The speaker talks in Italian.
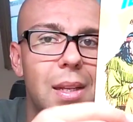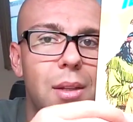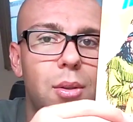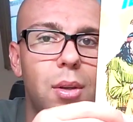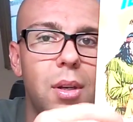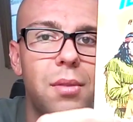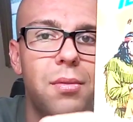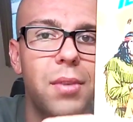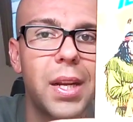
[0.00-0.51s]
e
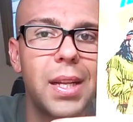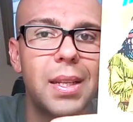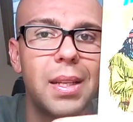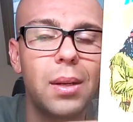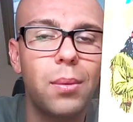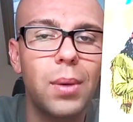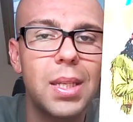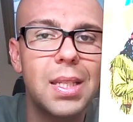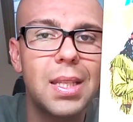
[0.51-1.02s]
toni freddi,
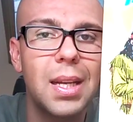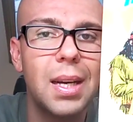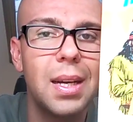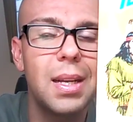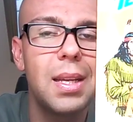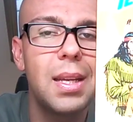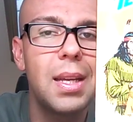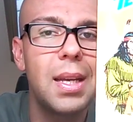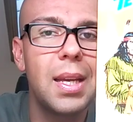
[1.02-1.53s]
questa
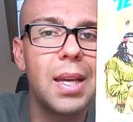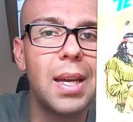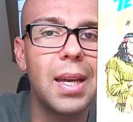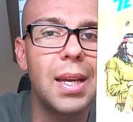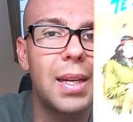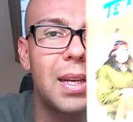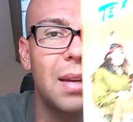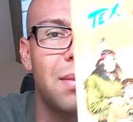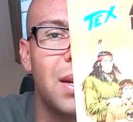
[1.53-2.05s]

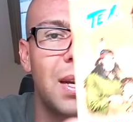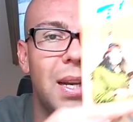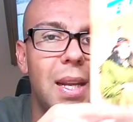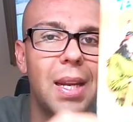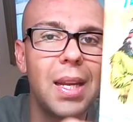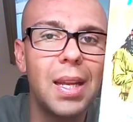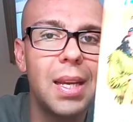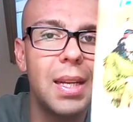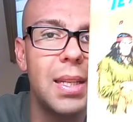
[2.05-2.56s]
eh,
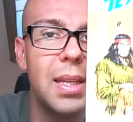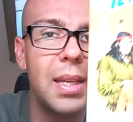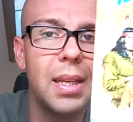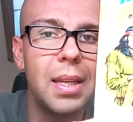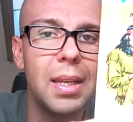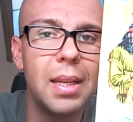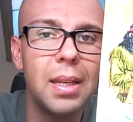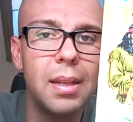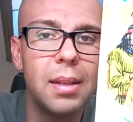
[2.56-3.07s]
cavalleria
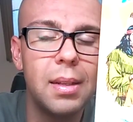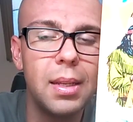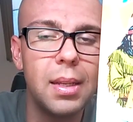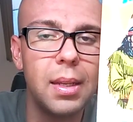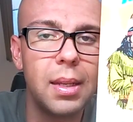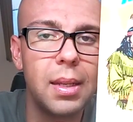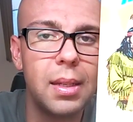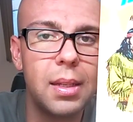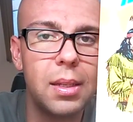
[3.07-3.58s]
di,
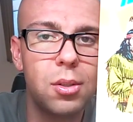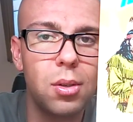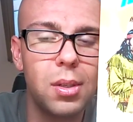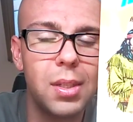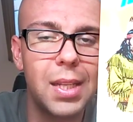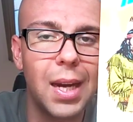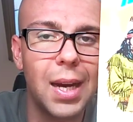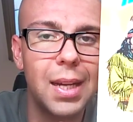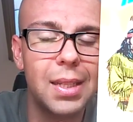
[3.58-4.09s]
di, di,
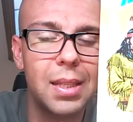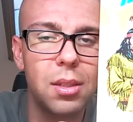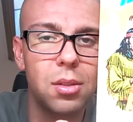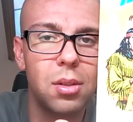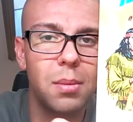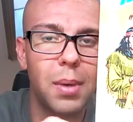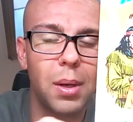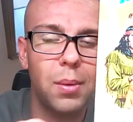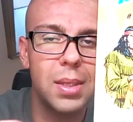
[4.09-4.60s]
soldati,
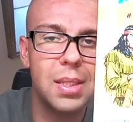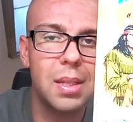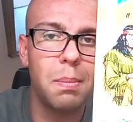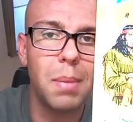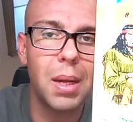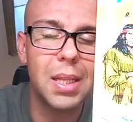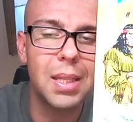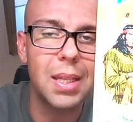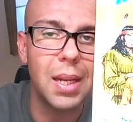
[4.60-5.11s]
insomma questa
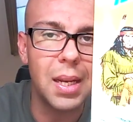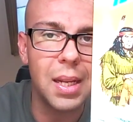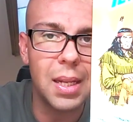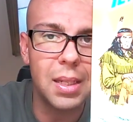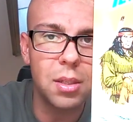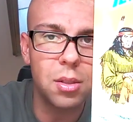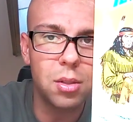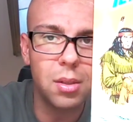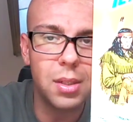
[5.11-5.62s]
batteria
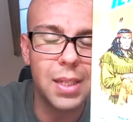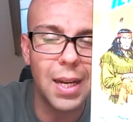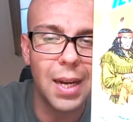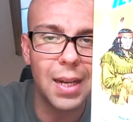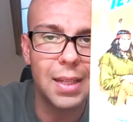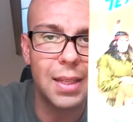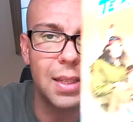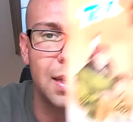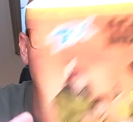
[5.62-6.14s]
di
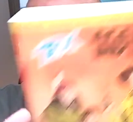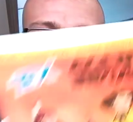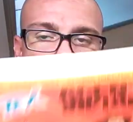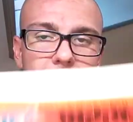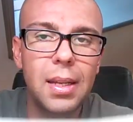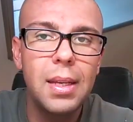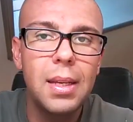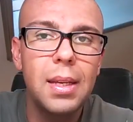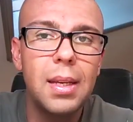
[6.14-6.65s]
soldati,
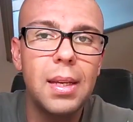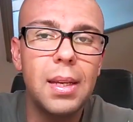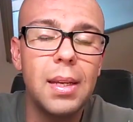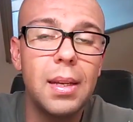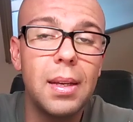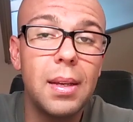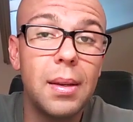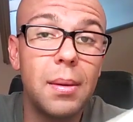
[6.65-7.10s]
eh,